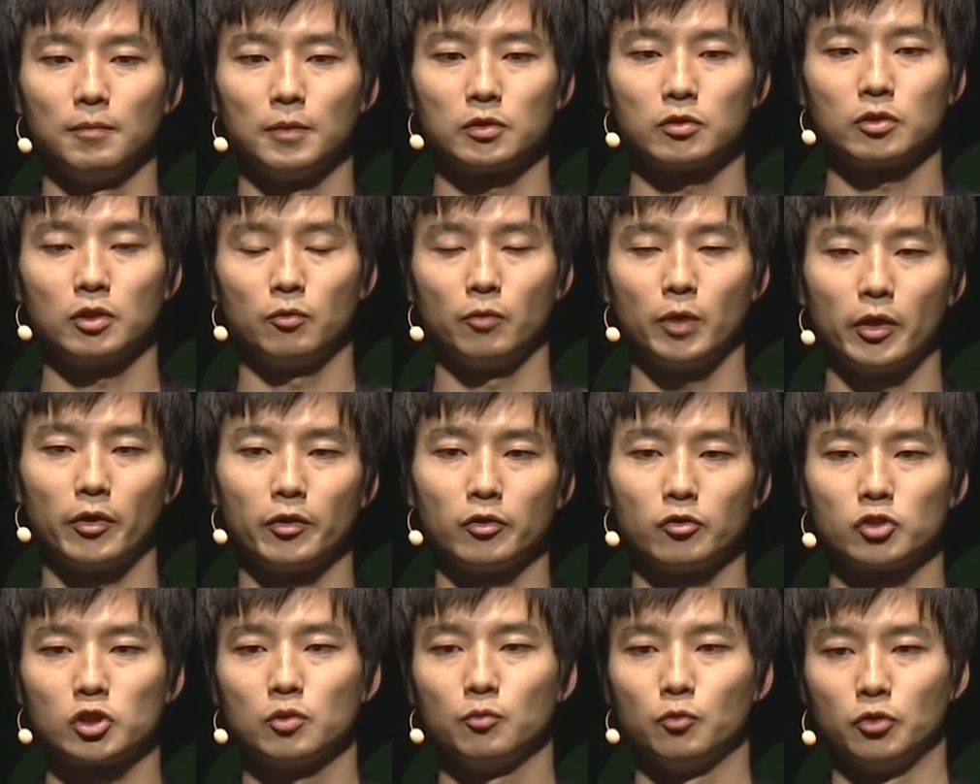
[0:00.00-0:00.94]
まあ、すぐに我々
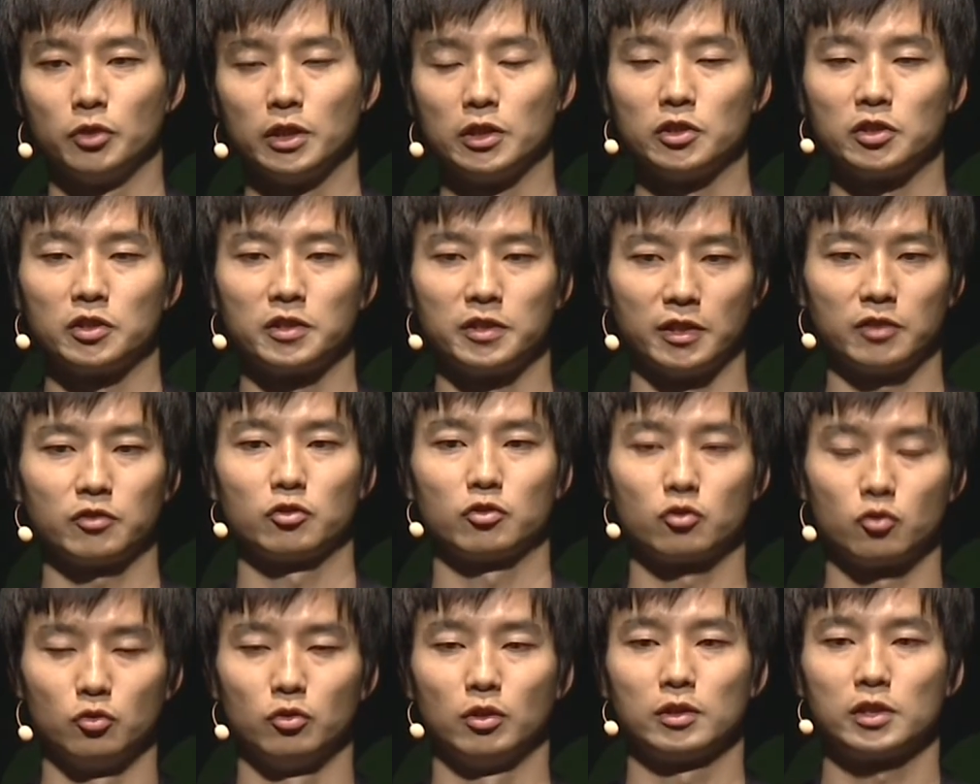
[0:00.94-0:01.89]
としてもリーチしやす
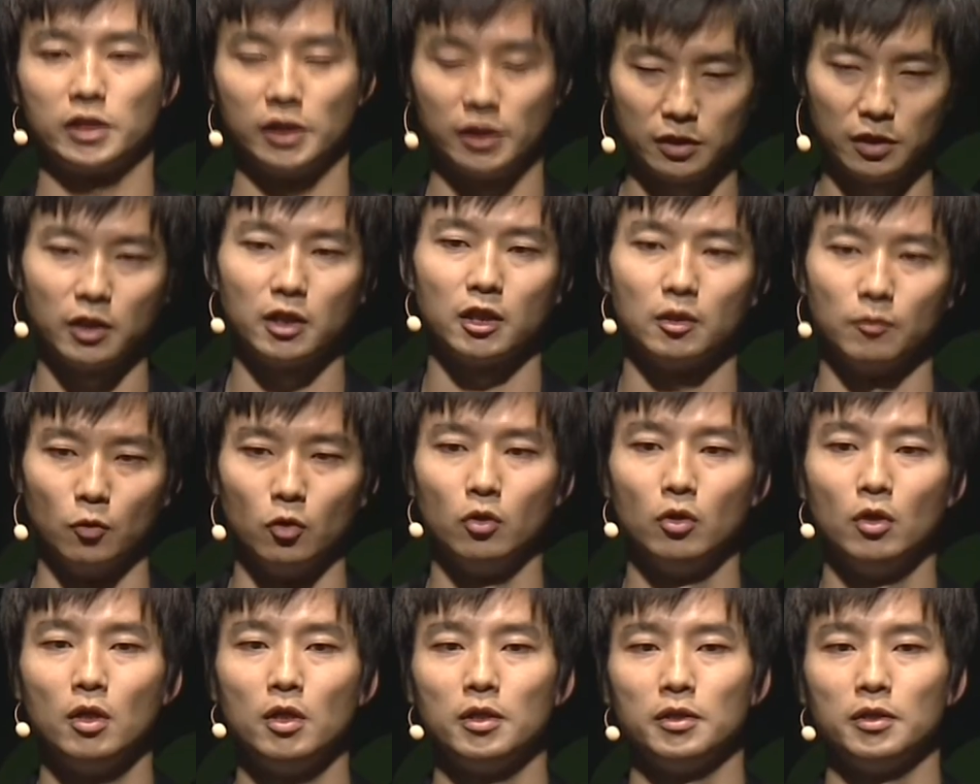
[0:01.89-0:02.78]
そう地理的にも